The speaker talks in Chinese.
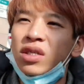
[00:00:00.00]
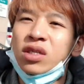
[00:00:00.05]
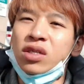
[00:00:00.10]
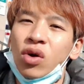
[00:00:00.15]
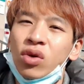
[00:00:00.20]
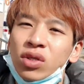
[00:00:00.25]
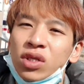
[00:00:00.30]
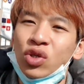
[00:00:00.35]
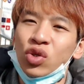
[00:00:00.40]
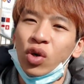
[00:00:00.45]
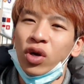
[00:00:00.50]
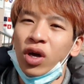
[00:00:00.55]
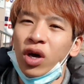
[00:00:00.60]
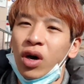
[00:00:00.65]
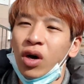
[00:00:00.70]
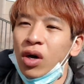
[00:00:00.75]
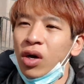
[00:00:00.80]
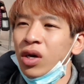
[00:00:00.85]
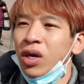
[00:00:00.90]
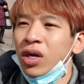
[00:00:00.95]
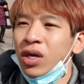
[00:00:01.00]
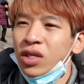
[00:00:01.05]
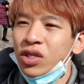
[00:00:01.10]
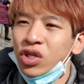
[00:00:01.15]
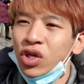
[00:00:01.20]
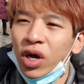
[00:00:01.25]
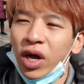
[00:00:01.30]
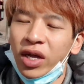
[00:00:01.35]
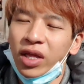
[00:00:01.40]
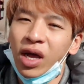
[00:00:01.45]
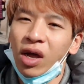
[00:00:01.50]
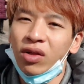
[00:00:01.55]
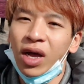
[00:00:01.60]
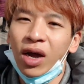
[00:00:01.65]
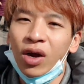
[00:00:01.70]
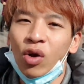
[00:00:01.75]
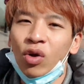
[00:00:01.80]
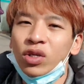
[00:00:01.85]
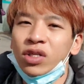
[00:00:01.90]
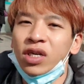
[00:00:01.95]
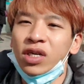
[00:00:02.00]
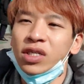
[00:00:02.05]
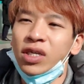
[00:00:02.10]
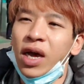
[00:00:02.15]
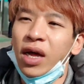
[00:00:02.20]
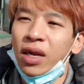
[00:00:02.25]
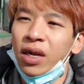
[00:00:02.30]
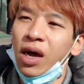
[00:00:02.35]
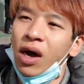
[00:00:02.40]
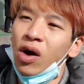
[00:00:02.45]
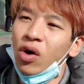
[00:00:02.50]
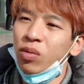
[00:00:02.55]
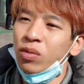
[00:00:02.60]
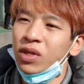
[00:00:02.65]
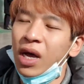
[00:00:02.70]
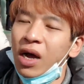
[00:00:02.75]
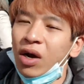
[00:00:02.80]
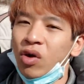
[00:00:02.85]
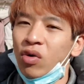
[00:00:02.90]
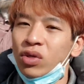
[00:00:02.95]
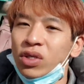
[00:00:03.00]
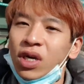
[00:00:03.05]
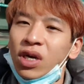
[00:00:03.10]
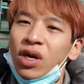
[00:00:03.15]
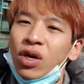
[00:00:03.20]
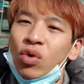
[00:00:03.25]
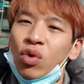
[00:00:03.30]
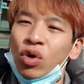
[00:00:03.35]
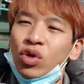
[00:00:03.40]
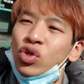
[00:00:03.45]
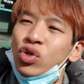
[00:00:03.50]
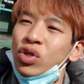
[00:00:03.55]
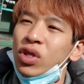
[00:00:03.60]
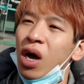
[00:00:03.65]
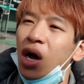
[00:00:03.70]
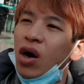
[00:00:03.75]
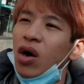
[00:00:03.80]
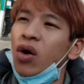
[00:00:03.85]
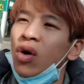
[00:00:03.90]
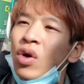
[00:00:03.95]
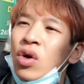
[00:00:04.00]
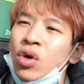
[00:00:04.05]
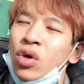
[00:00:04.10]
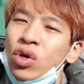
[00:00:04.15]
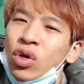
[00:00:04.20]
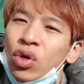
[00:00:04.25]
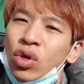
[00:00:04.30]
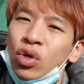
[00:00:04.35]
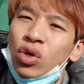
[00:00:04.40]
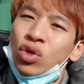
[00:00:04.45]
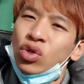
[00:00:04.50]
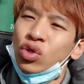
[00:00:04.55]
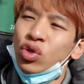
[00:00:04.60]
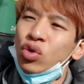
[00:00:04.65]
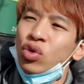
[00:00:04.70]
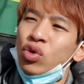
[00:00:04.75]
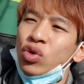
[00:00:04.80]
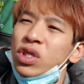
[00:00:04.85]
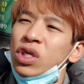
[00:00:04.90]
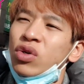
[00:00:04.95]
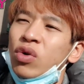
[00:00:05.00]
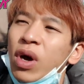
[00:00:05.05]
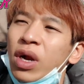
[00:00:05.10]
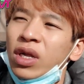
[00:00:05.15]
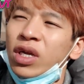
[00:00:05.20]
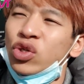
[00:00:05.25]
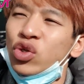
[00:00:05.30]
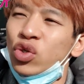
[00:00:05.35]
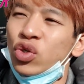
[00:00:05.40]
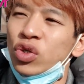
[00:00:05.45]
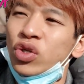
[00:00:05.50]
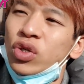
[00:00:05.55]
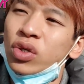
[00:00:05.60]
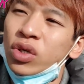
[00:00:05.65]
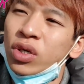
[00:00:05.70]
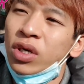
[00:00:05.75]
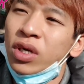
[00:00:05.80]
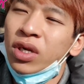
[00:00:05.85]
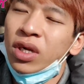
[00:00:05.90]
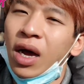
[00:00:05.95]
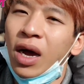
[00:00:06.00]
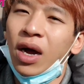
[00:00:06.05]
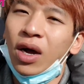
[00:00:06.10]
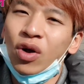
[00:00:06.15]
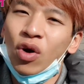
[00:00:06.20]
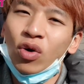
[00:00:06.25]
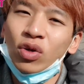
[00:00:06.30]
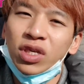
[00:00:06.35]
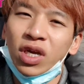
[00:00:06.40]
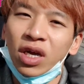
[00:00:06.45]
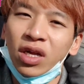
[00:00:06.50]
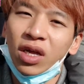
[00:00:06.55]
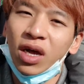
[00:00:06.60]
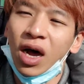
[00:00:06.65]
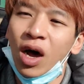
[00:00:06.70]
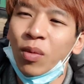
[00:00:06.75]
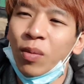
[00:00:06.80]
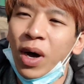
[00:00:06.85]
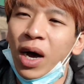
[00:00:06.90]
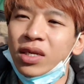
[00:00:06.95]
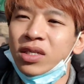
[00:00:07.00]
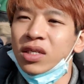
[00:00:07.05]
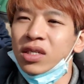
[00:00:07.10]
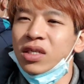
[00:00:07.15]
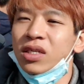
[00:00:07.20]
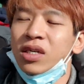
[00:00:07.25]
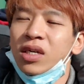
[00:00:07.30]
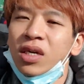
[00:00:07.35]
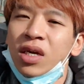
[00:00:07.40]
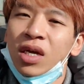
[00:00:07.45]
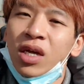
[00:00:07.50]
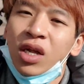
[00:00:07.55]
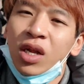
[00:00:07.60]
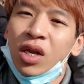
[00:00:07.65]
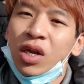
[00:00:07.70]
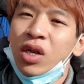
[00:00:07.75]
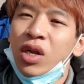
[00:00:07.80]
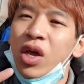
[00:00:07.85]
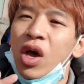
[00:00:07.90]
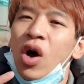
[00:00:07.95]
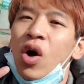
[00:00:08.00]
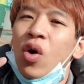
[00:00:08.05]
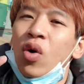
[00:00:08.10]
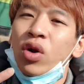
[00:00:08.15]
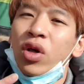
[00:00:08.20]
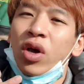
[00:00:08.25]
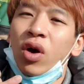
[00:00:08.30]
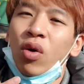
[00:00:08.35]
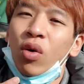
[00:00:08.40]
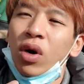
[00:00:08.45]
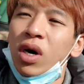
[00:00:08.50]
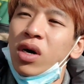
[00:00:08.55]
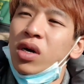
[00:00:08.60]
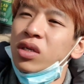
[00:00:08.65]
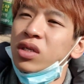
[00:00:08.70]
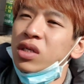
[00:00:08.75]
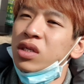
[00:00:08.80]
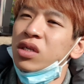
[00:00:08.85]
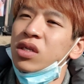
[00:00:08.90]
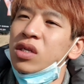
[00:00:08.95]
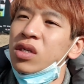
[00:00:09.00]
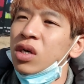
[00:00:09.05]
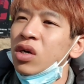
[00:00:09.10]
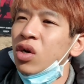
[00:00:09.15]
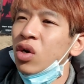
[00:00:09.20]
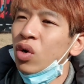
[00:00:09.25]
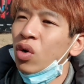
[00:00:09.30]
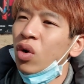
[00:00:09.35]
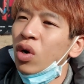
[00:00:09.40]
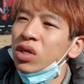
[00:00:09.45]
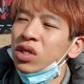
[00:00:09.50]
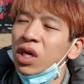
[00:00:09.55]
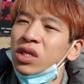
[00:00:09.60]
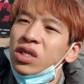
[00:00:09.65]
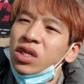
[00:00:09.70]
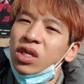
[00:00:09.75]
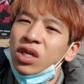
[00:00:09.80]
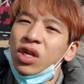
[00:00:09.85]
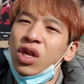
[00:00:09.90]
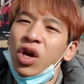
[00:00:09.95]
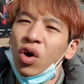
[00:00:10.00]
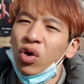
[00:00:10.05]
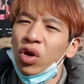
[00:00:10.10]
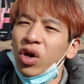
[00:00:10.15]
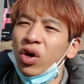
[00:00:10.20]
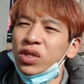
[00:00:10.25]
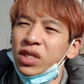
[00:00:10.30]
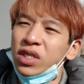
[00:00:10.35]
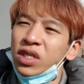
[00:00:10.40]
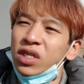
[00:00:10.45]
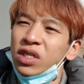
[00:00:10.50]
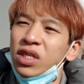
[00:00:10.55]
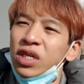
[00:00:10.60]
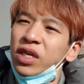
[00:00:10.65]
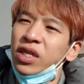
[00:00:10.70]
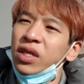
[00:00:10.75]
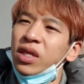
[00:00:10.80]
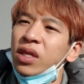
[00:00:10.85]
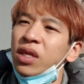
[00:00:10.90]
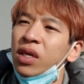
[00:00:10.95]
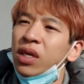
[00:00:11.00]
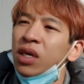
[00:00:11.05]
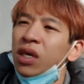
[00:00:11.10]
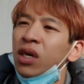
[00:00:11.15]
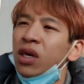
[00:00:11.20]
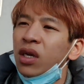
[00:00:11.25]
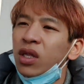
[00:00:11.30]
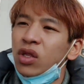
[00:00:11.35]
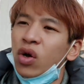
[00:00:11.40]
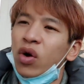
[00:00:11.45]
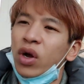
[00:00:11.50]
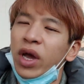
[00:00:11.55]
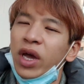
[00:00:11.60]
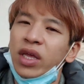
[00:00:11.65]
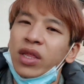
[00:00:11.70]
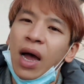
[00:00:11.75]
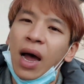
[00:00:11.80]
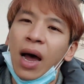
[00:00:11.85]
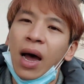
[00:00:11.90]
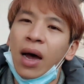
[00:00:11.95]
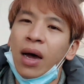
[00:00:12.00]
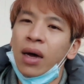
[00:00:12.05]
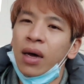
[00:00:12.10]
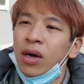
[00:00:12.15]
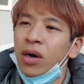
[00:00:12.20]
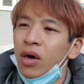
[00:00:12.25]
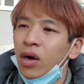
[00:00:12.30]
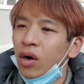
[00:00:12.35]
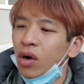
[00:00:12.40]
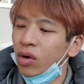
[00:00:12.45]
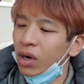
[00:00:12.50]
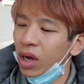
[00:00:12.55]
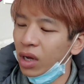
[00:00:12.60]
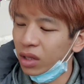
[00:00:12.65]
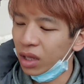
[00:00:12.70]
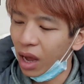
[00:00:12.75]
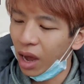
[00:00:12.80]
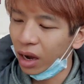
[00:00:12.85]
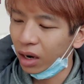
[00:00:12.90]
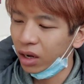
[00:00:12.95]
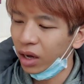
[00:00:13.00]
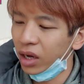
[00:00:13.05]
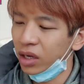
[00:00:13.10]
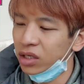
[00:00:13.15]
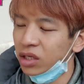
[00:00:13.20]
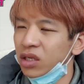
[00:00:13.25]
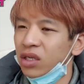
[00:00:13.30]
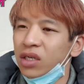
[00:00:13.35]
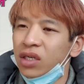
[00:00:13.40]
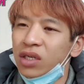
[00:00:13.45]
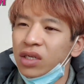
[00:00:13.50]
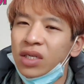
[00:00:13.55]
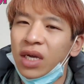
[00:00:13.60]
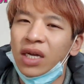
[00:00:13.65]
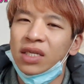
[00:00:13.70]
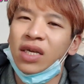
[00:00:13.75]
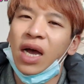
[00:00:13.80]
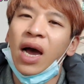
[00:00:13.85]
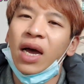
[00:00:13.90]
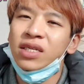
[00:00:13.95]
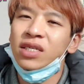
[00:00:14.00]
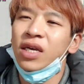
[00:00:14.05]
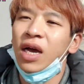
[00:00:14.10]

十公尺左右，就可以到达公车站。然后我们搭公车过去到出入境管理局。那公车的号码是。六六二四或者是六六四零都可以搭哦，那大家可以自己再查一